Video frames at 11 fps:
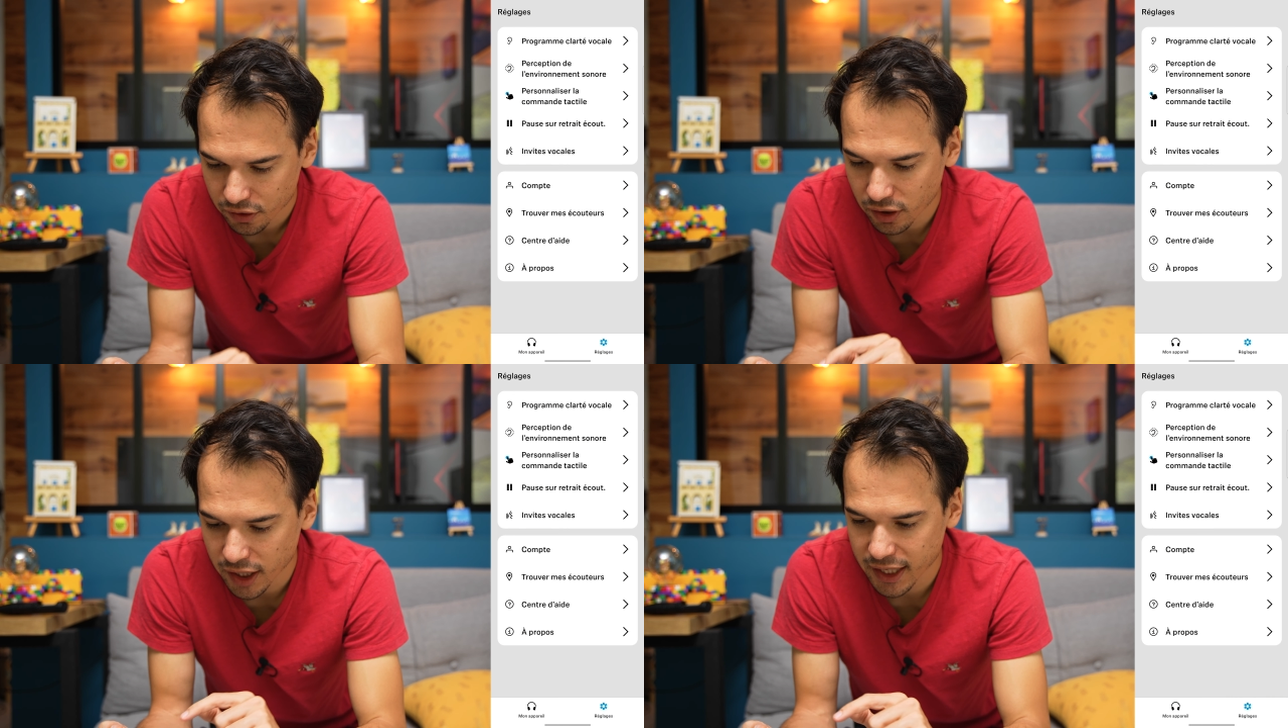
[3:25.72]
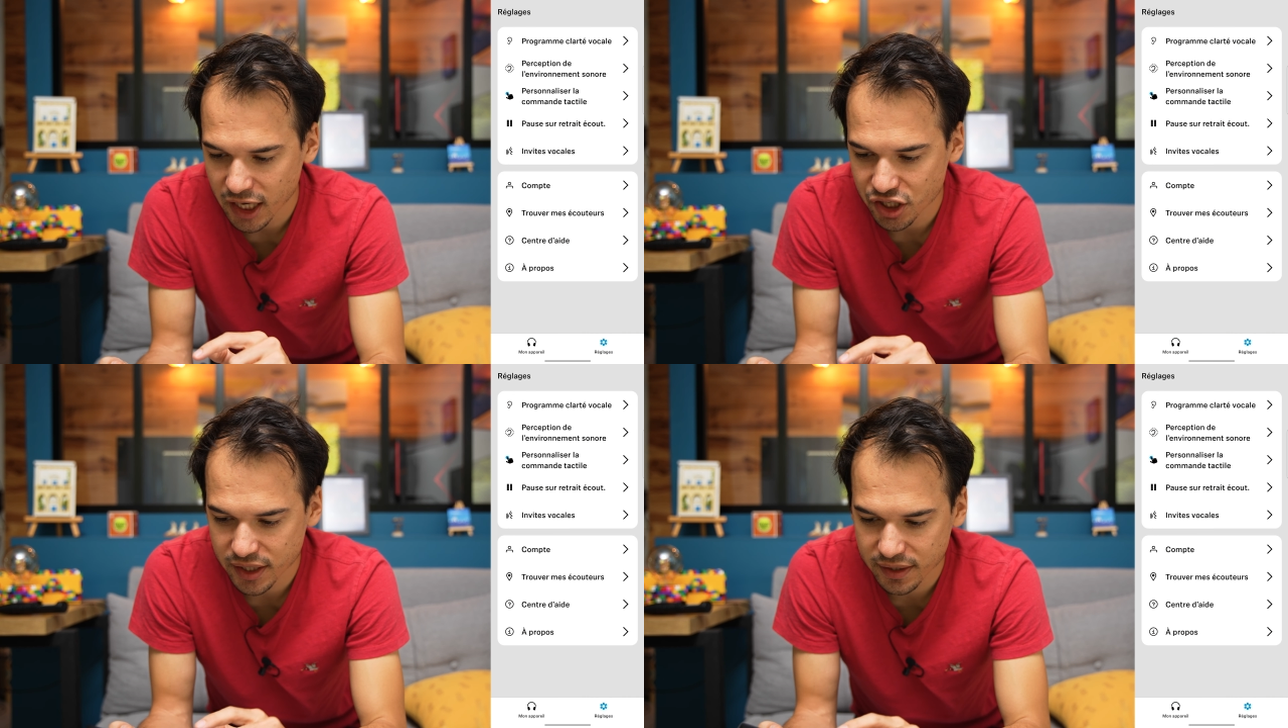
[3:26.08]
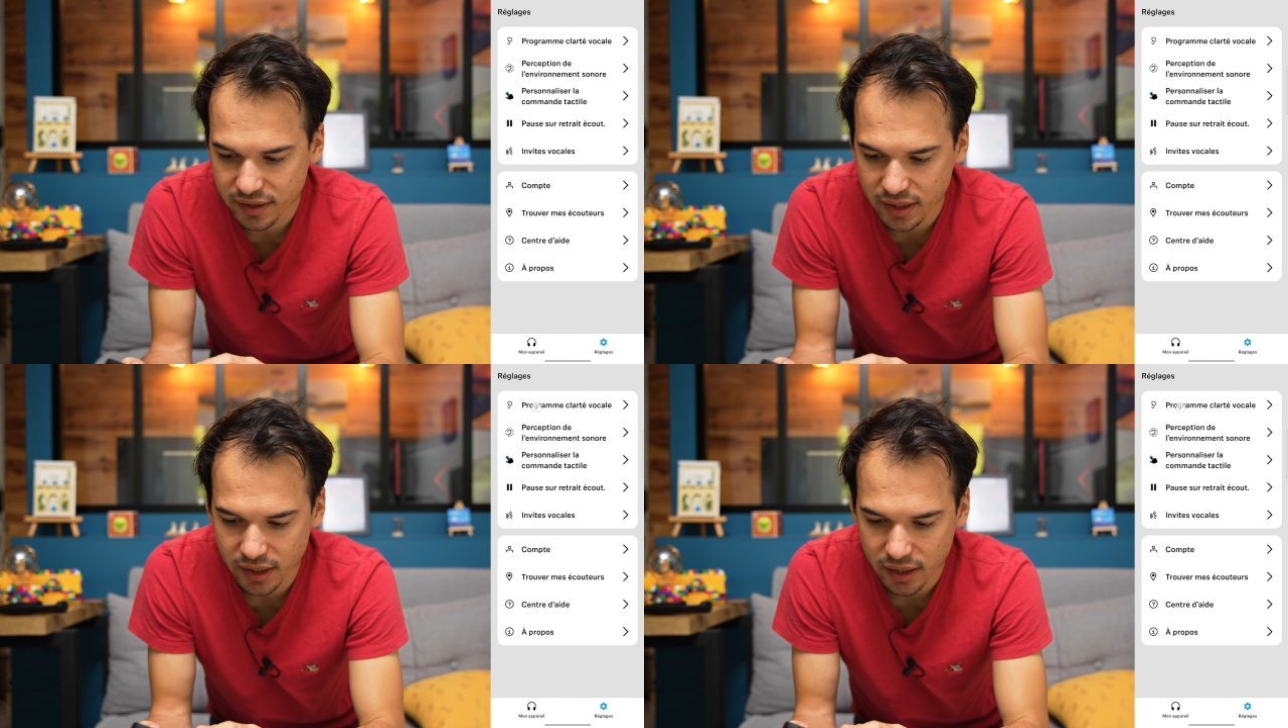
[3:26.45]
dans les réglages
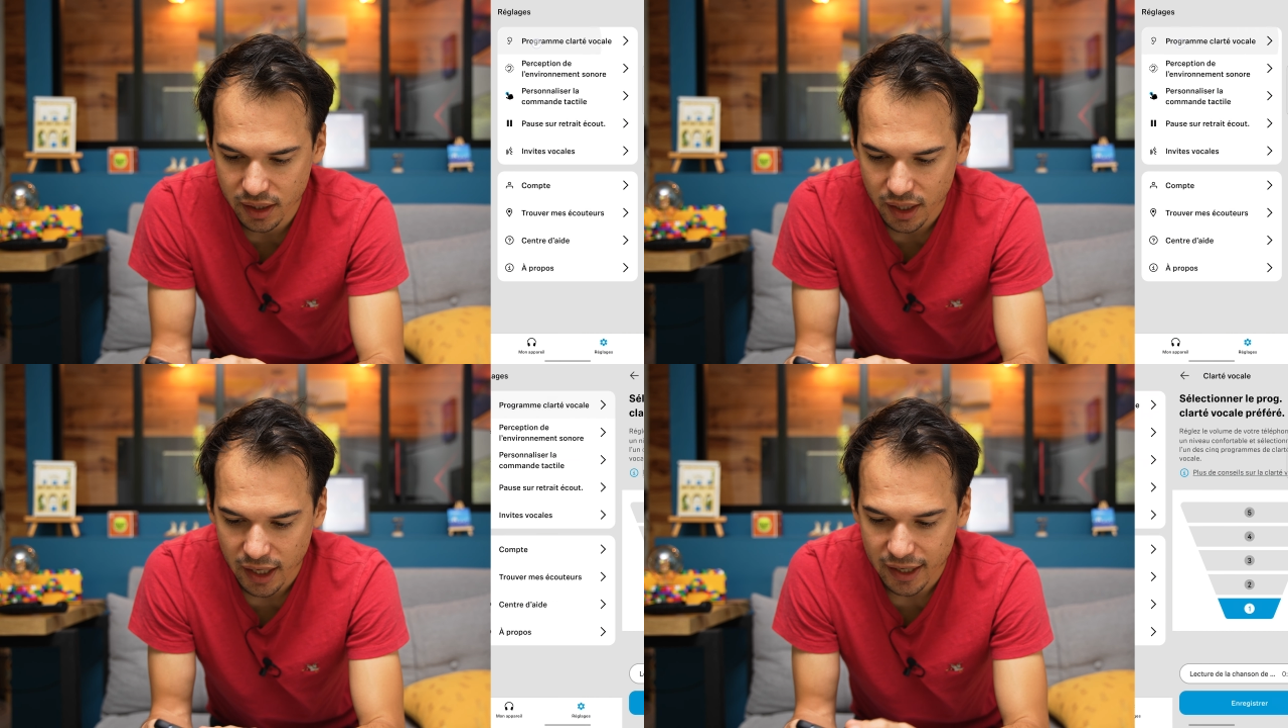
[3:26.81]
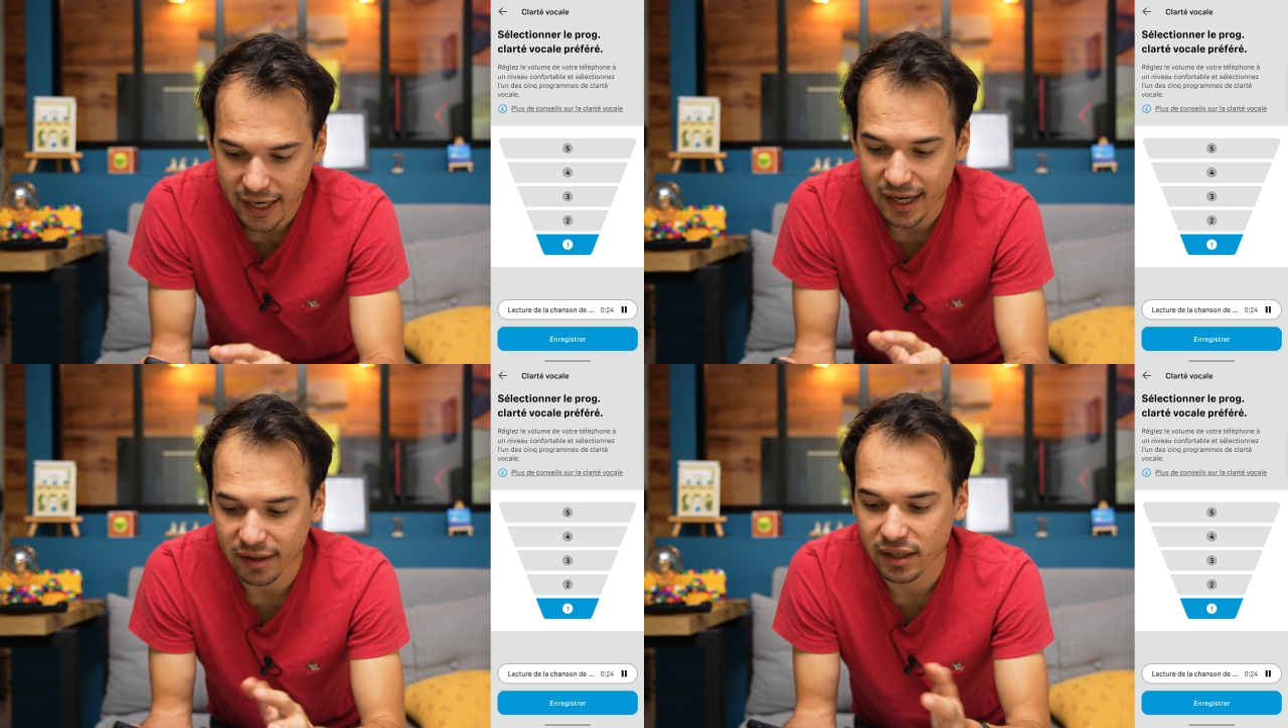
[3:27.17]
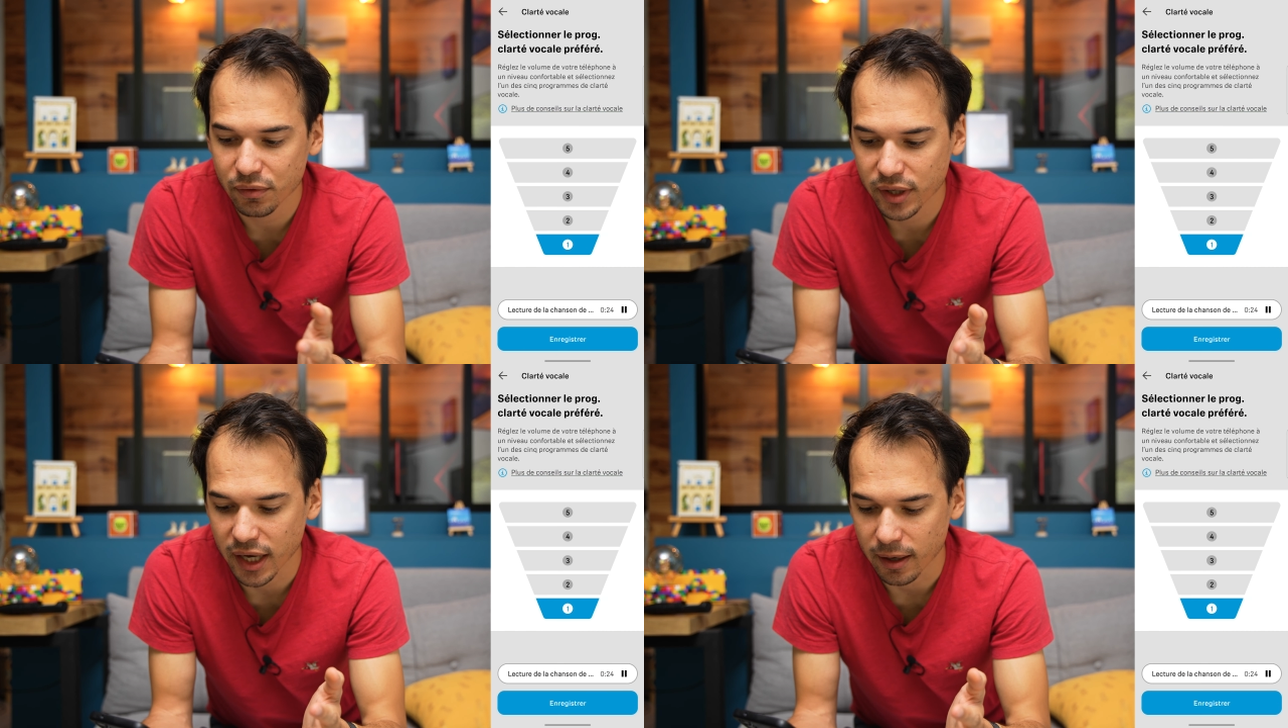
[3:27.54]
ici, la clarté
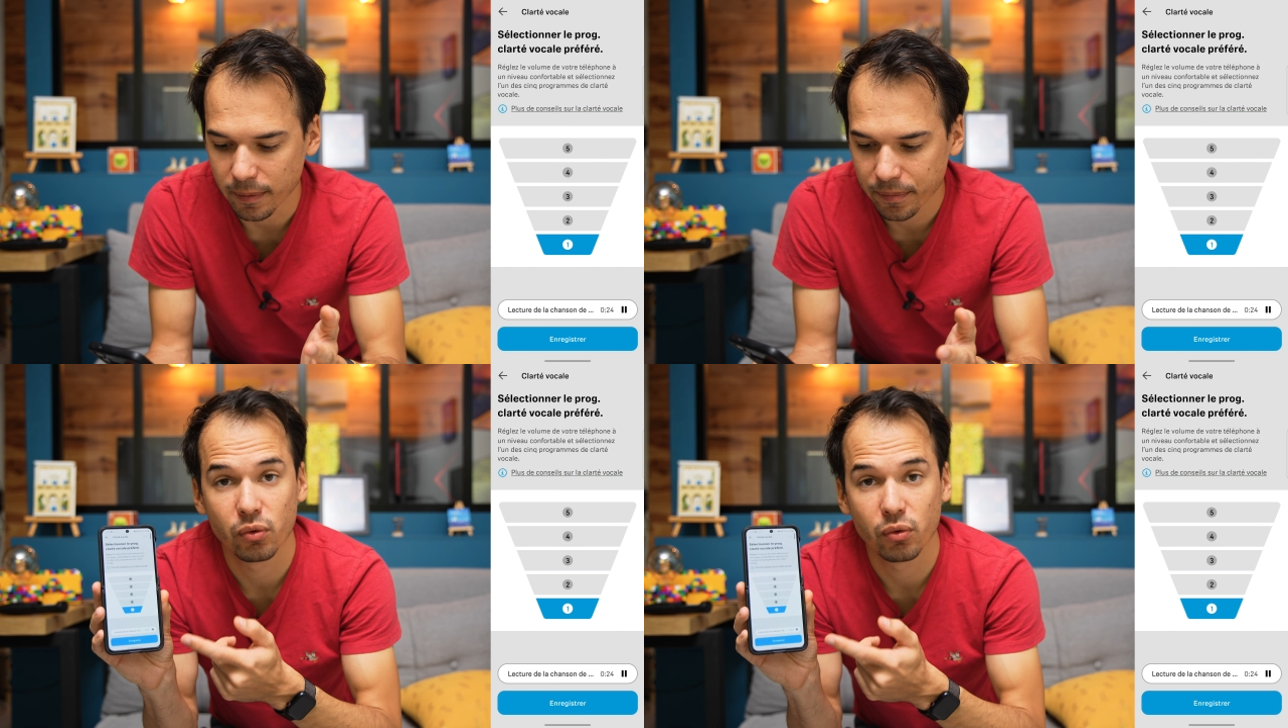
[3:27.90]
vocale.